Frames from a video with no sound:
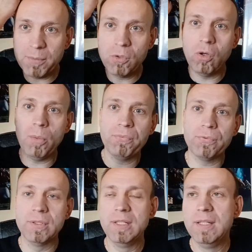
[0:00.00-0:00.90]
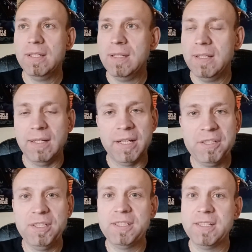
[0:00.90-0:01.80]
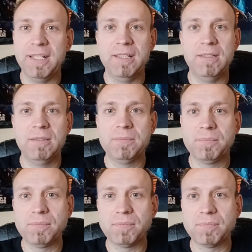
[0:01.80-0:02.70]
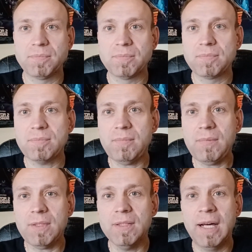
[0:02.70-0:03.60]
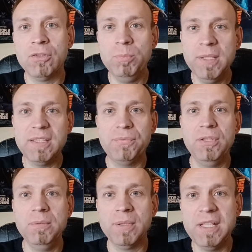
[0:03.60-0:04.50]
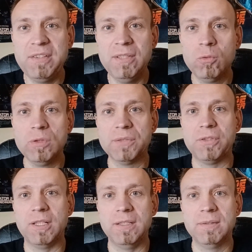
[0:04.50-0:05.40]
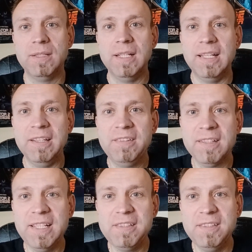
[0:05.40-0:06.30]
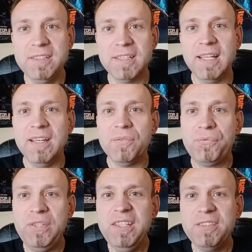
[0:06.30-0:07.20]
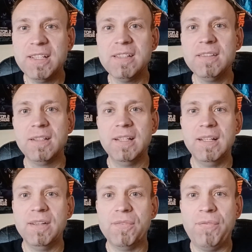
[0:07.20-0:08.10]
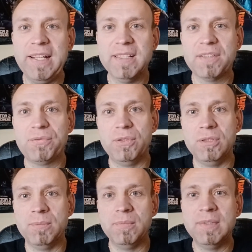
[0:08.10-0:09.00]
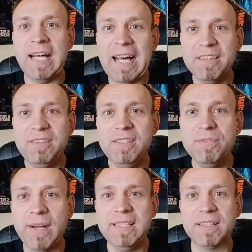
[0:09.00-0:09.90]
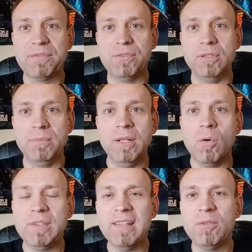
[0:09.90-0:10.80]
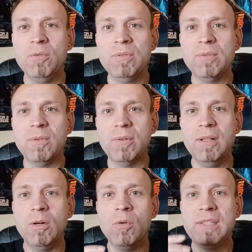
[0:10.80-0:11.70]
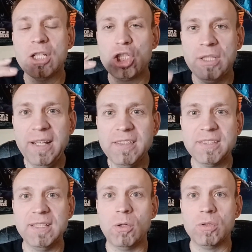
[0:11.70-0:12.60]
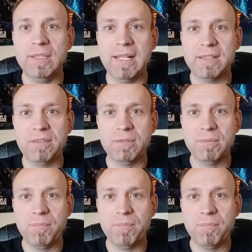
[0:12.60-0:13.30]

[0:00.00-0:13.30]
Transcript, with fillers: im Kopf. Richtig geil. Also mir hat der Film richtig gut gefallen. Ist ein richtig fieser Weihnachtsfilm, ein Anti-Weihnachtsfilm. Und da, und, und da schneit das ja auch nachts.